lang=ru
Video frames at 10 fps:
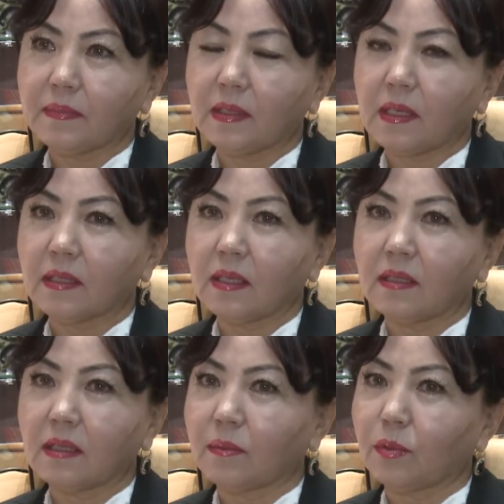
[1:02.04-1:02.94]
Никогда
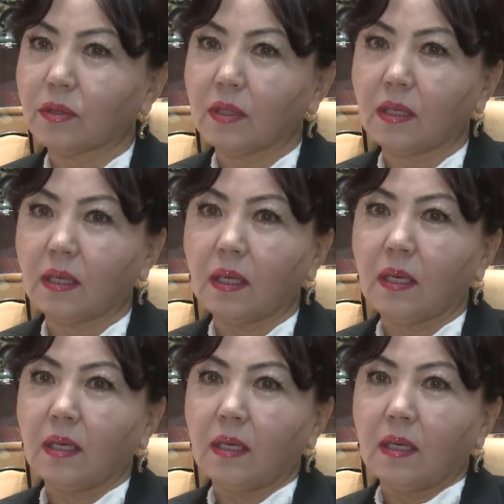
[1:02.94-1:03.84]
не работала,
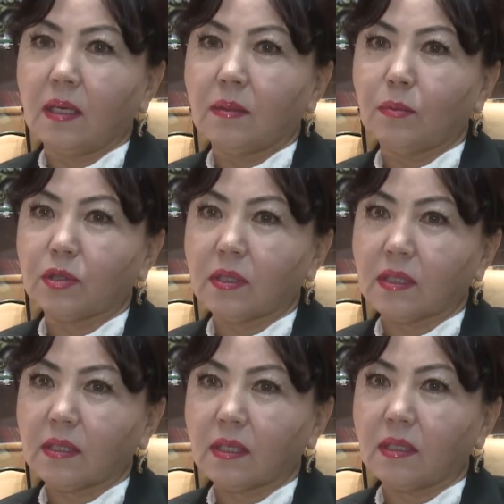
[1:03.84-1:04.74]
можно
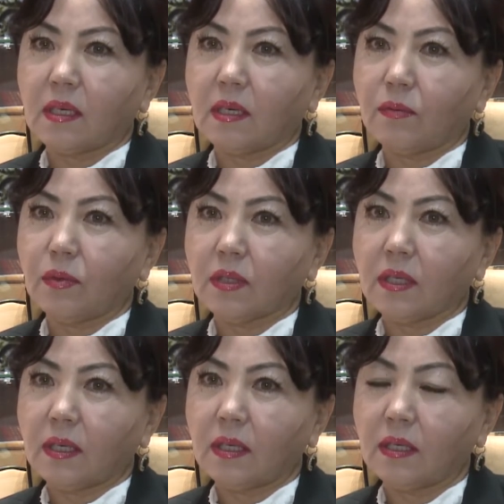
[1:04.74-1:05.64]
сказать, на
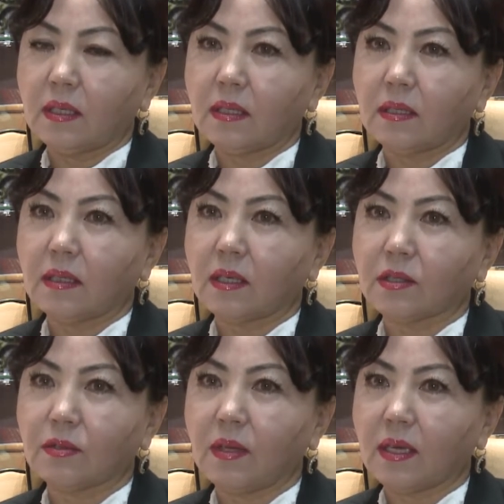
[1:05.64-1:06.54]
кого-то, на
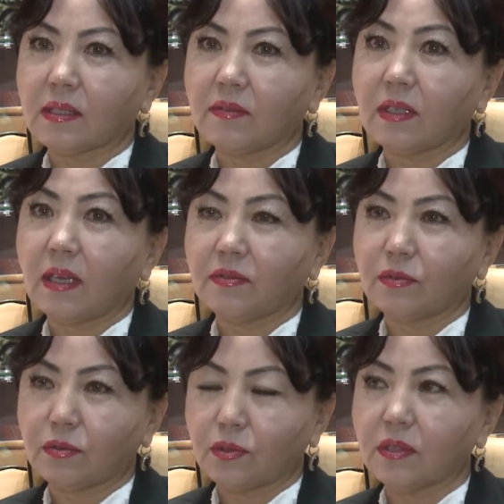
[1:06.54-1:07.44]
государство. Я
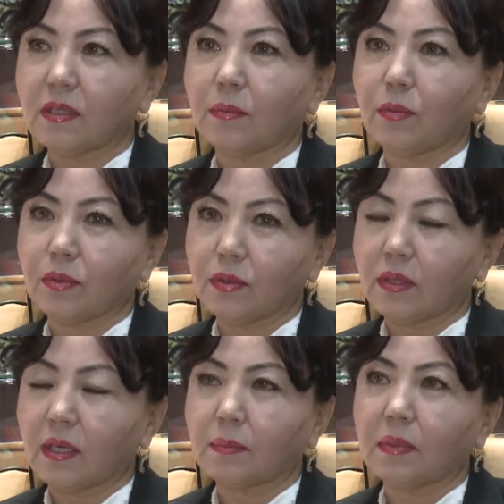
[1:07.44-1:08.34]
всю жизнь работаю
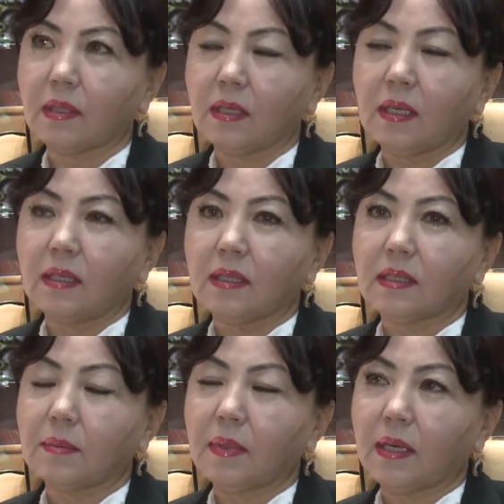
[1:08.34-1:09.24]
как бы на
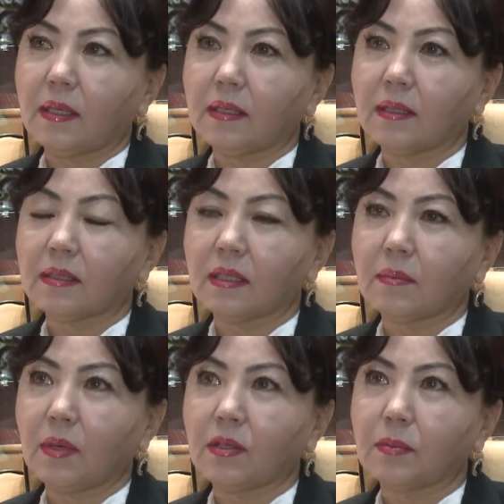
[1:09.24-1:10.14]
себя,
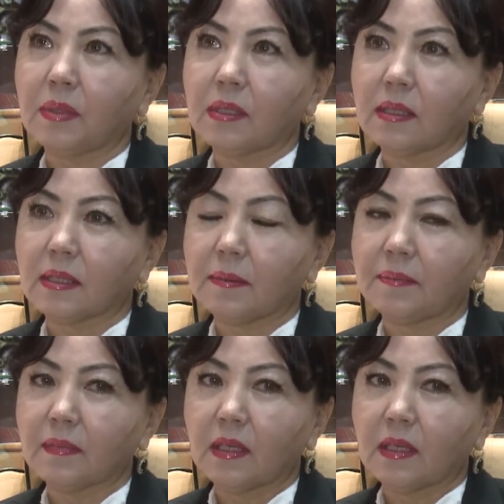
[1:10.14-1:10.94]
занимаюсь бизнесом.